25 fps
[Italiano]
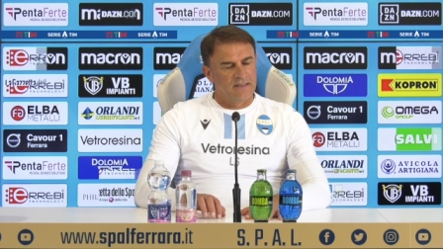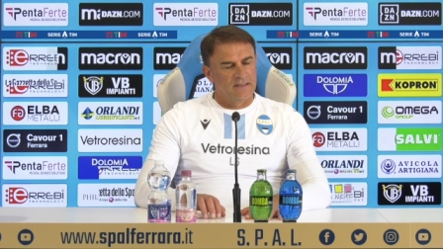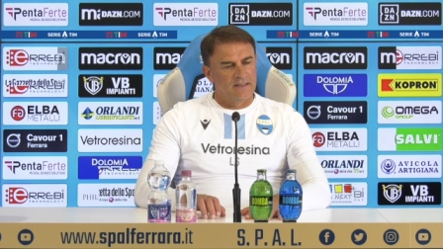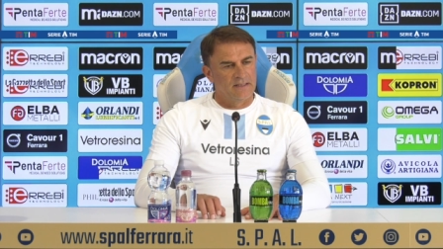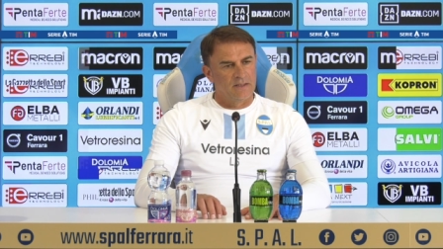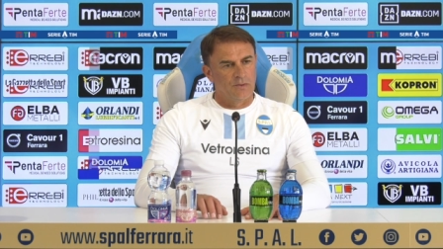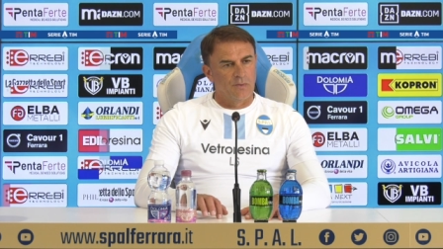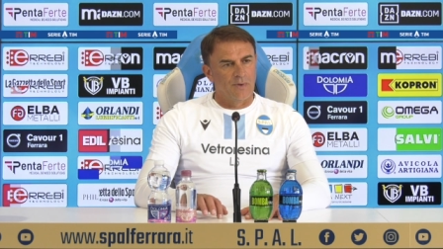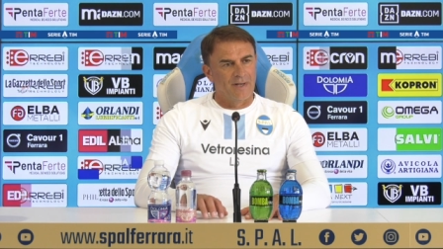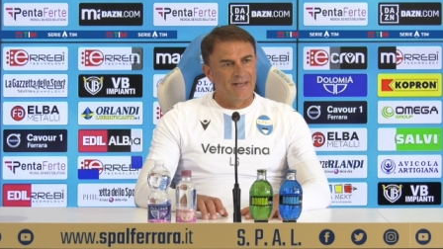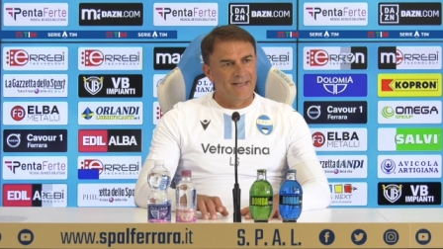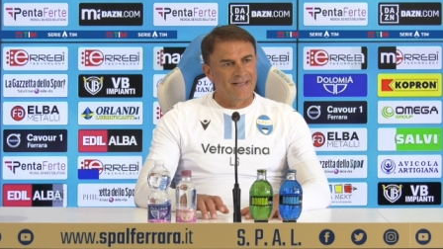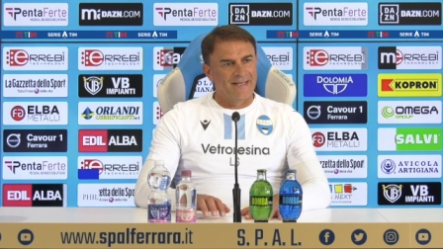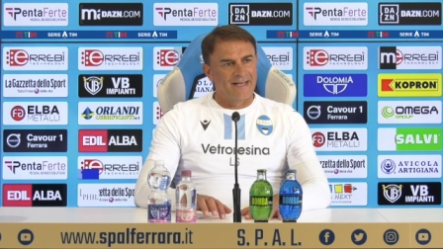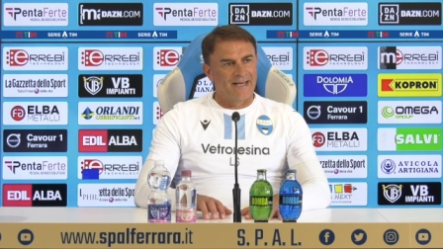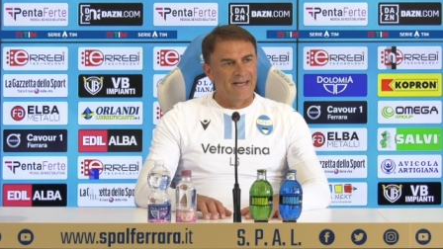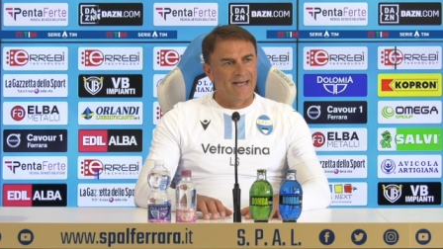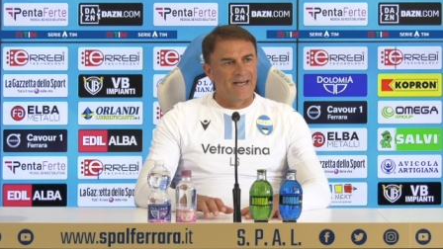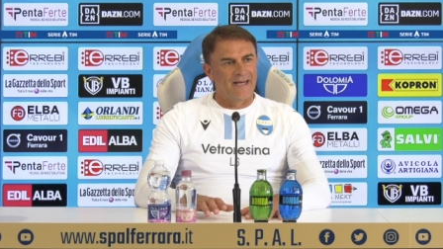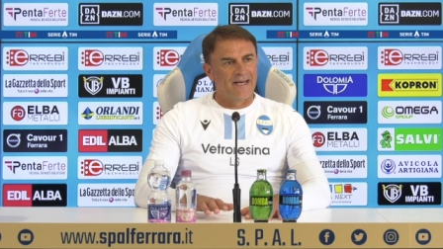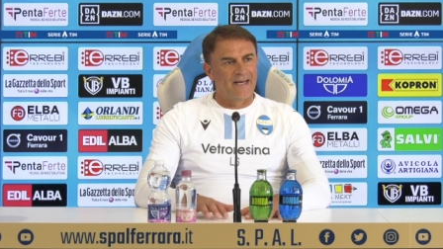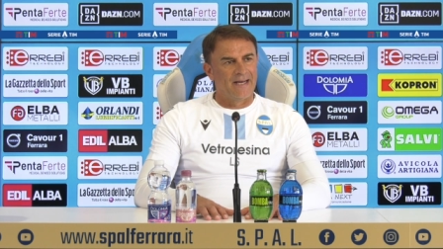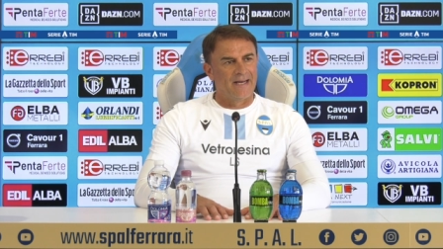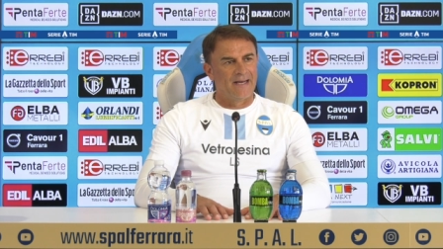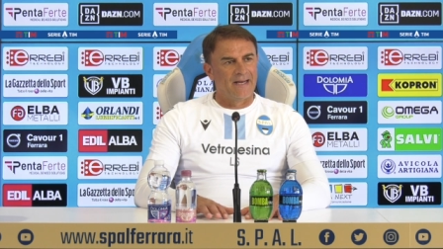di
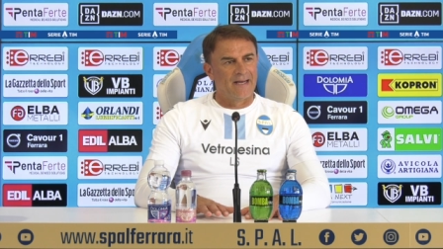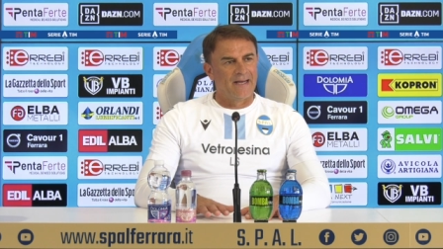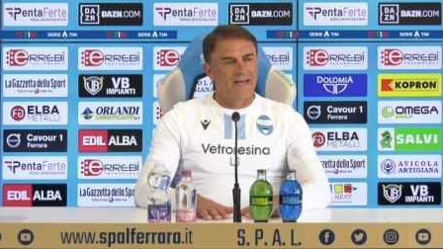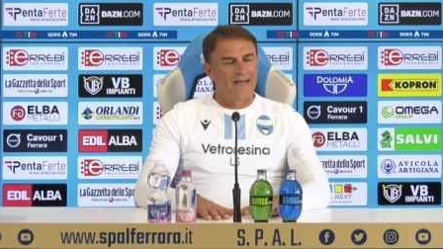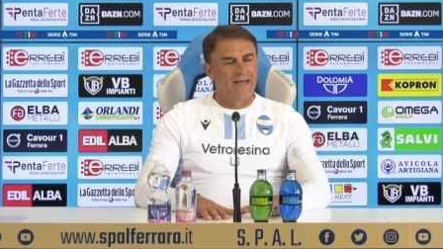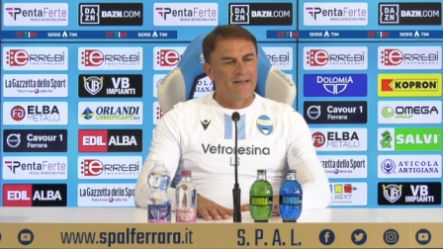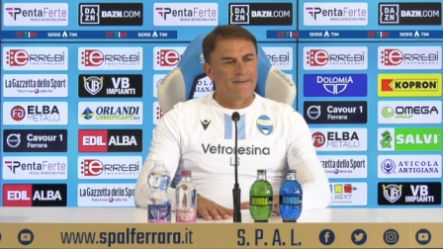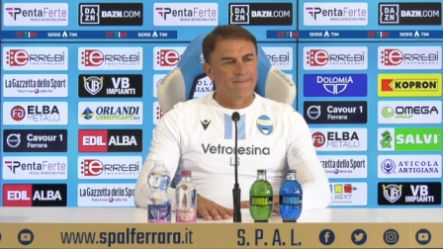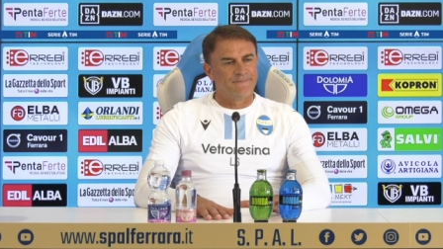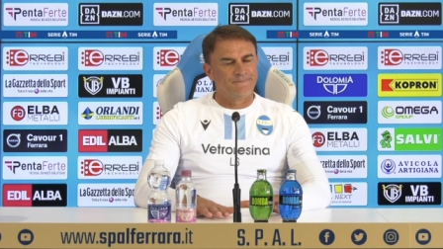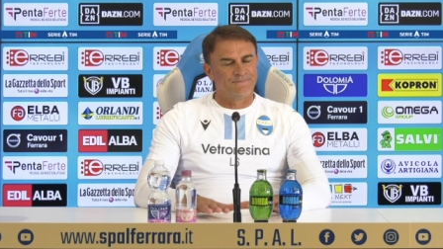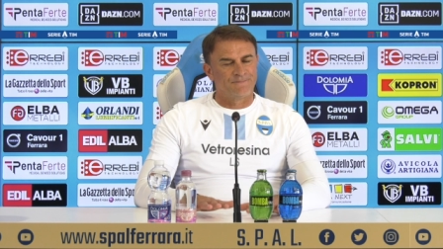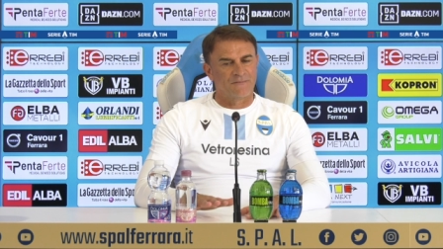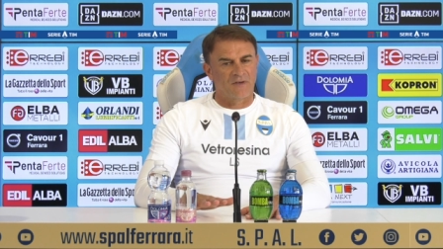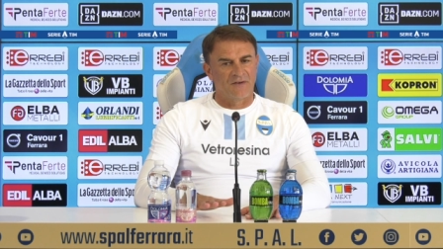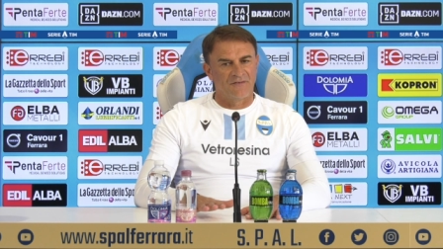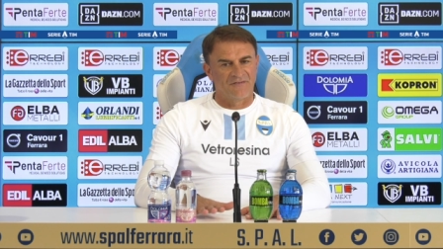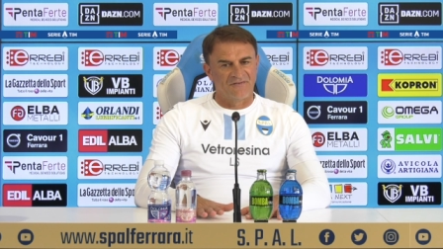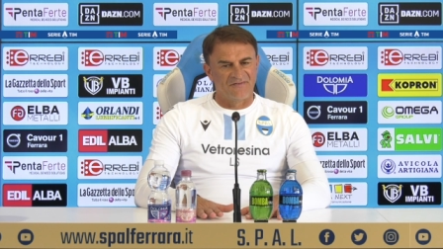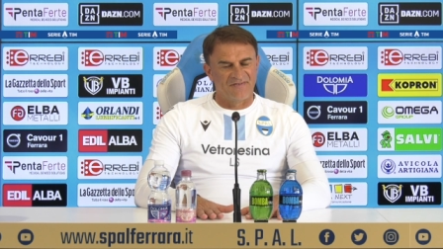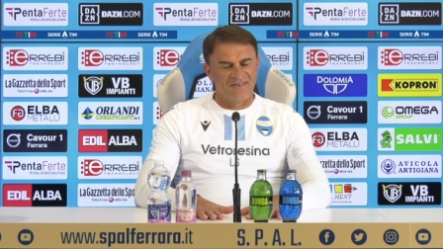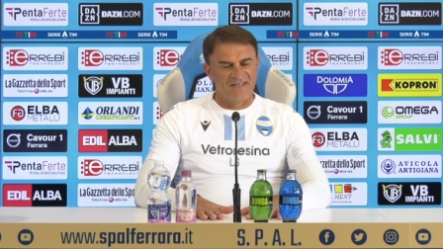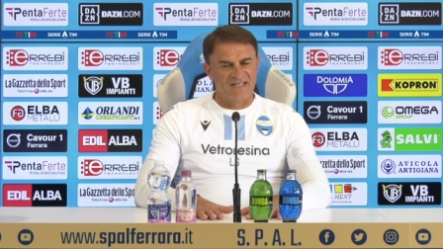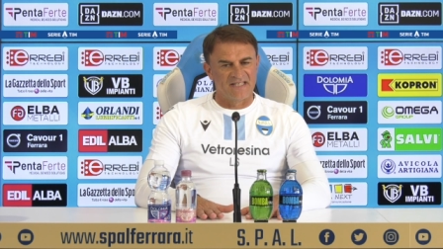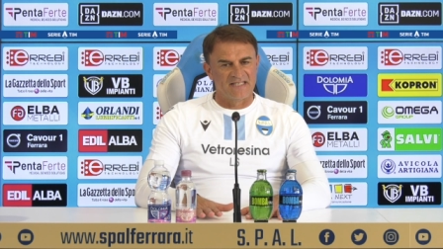qualità
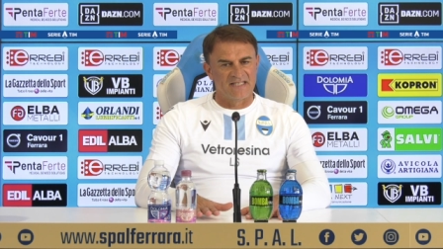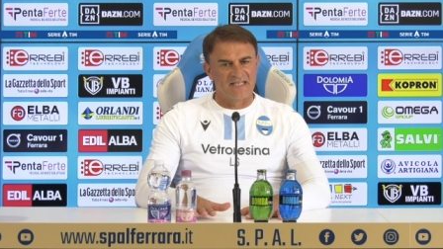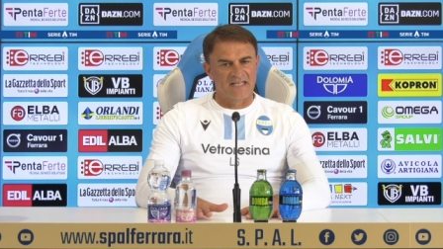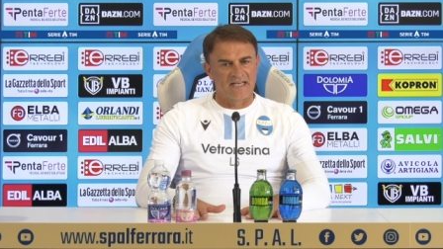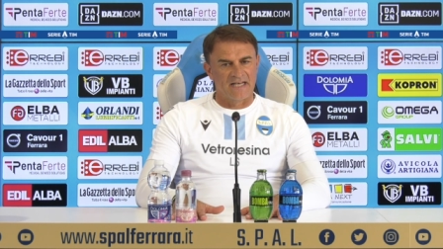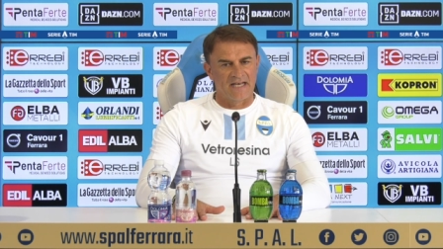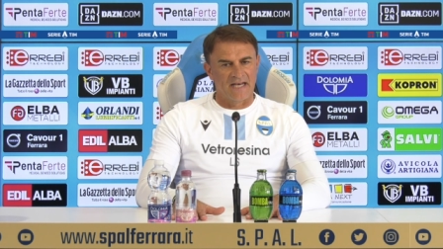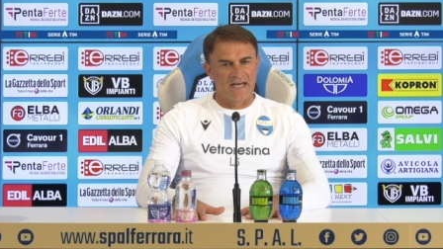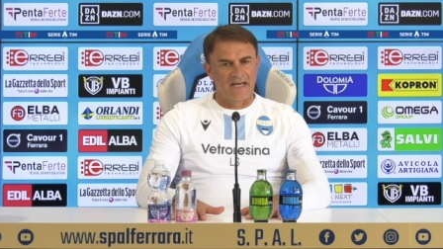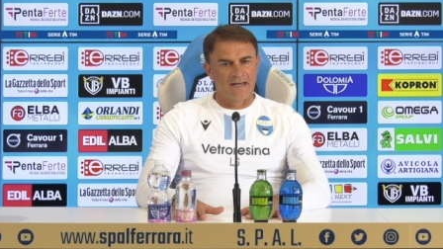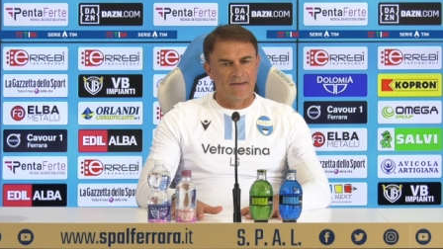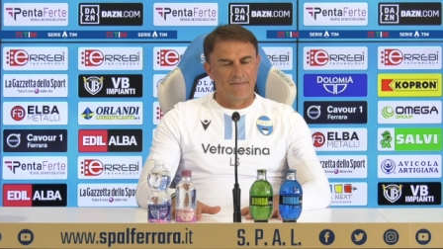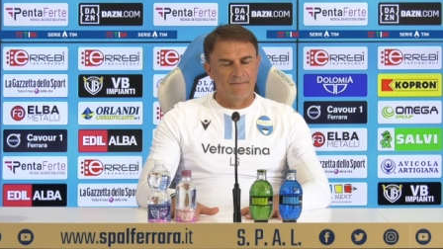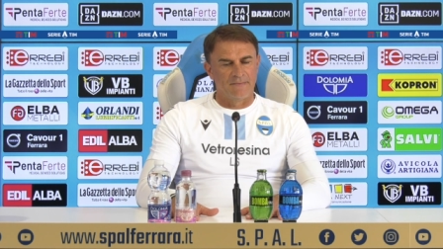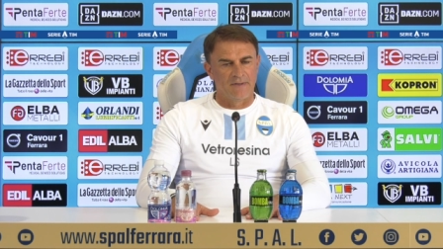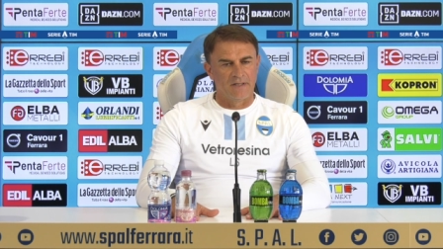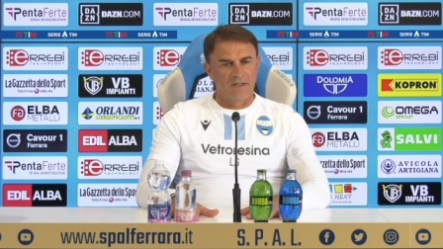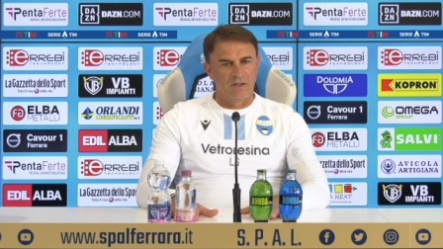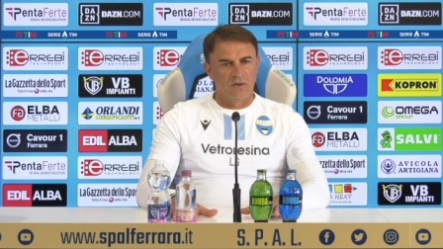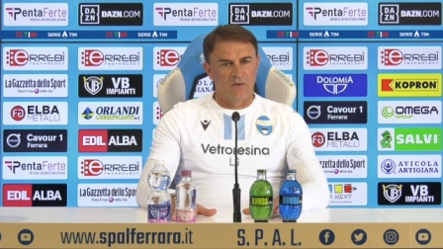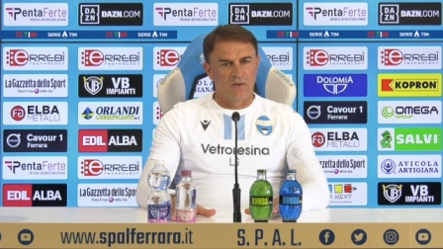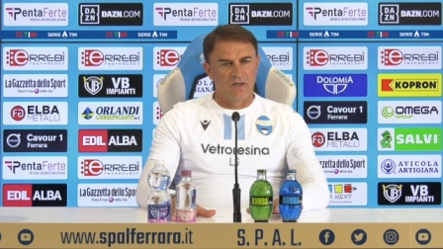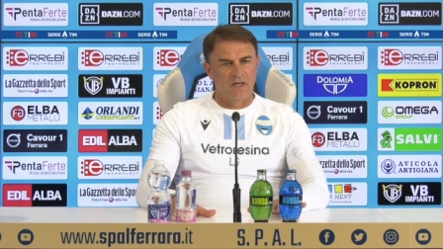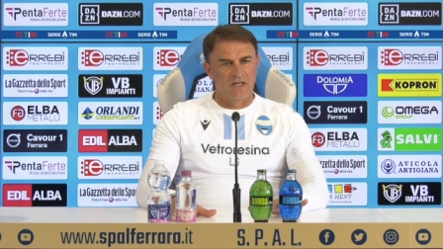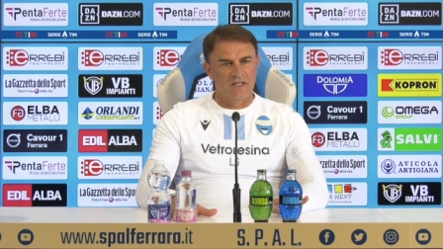fisica
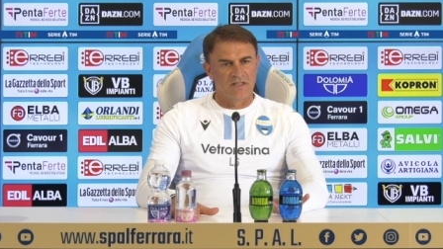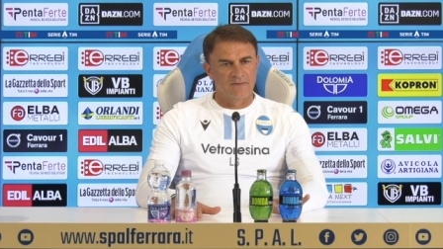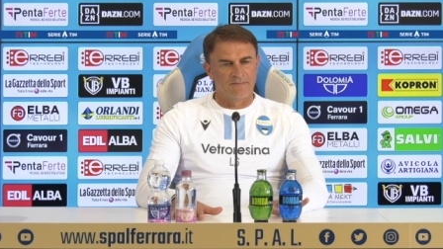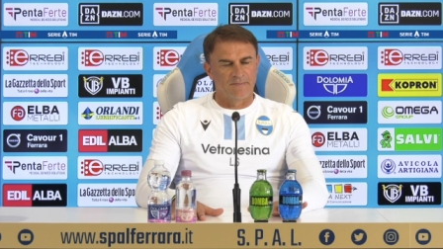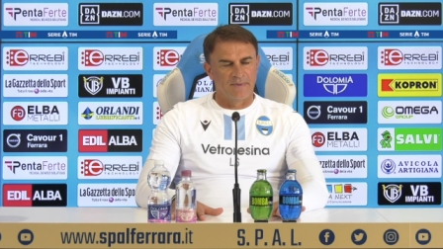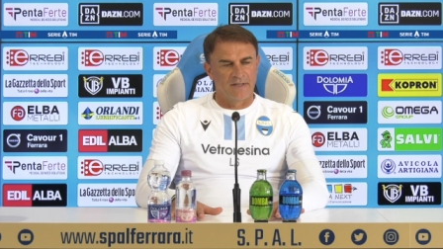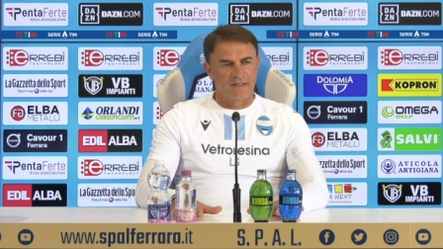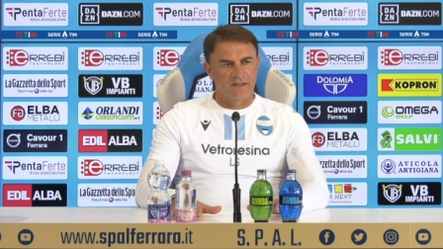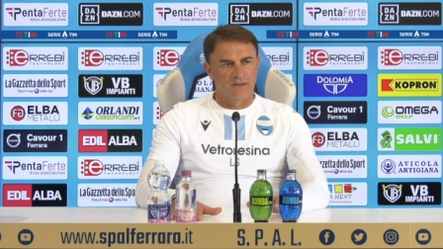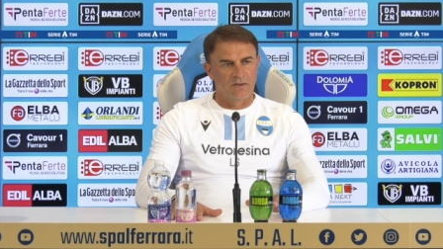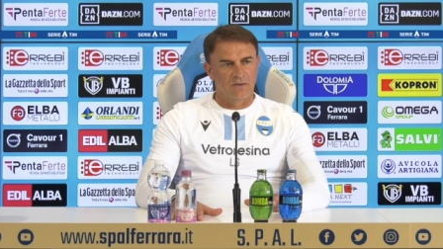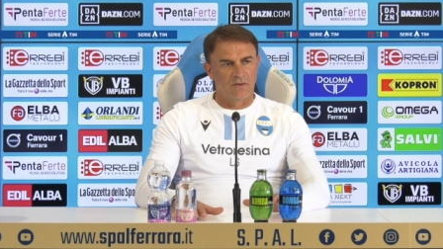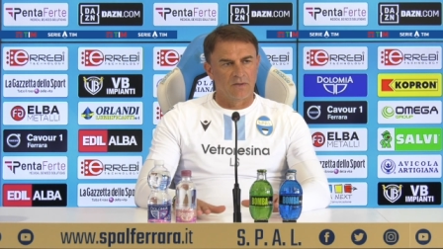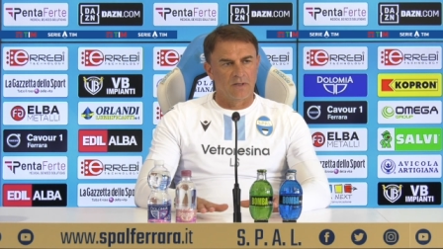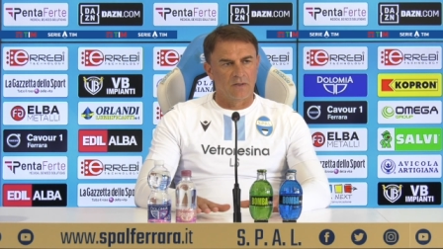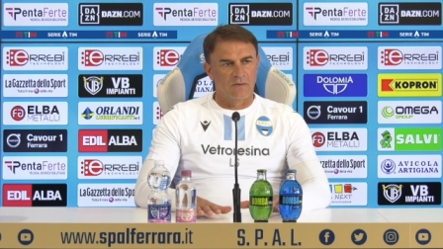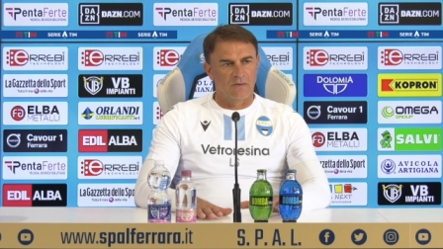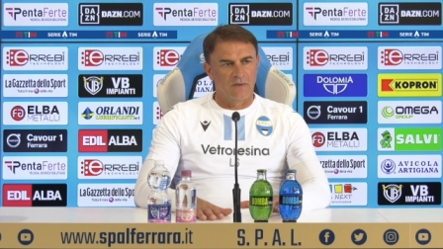migliore rispetto a